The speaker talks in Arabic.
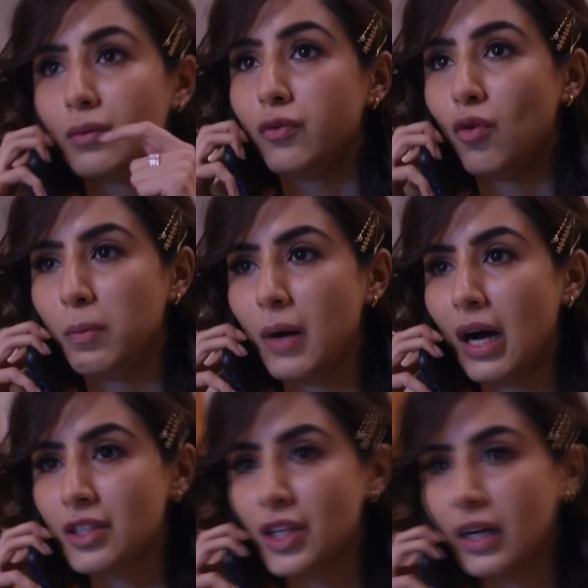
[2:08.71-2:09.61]
انت
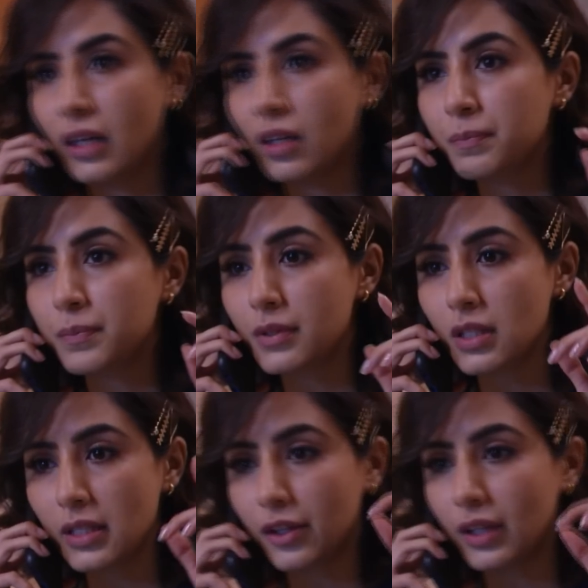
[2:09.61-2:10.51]
بتتذكري اكشي
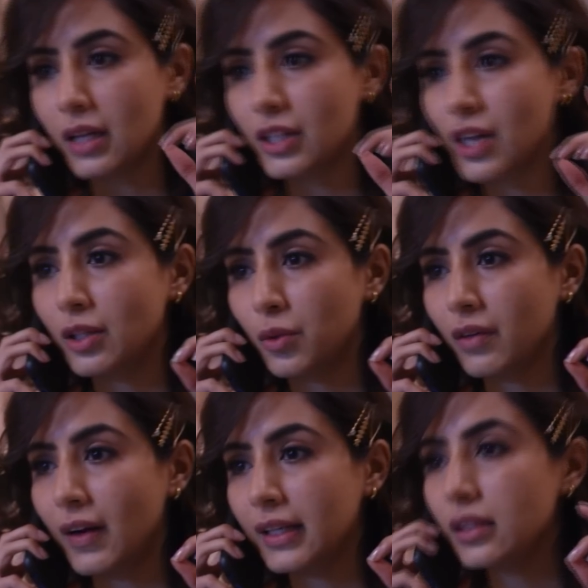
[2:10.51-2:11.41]
يلي كان بده
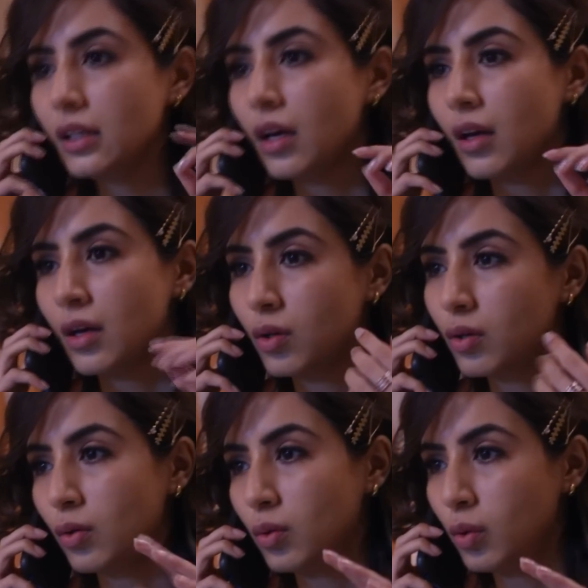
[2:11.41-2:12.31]
يتزوج كريتيكا
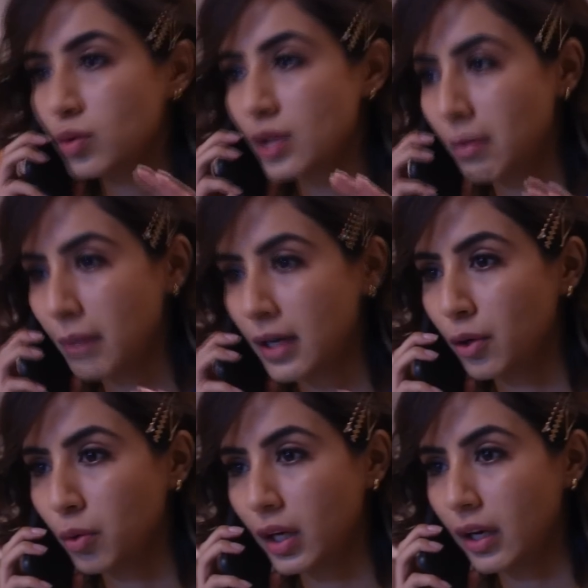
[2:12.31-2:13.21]
هو مات
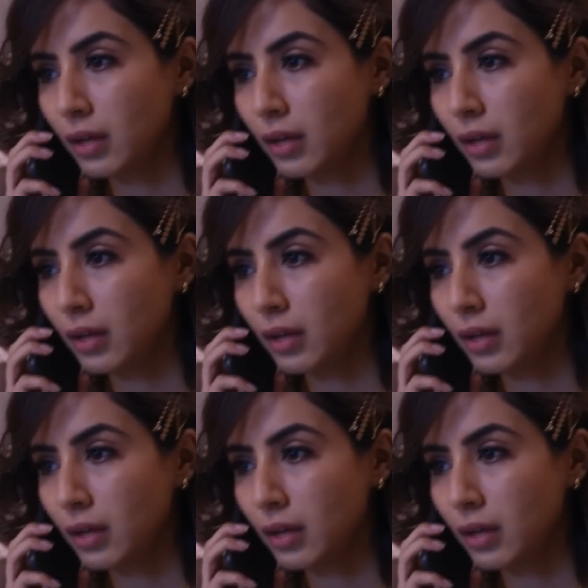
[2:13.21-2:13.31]
في حدا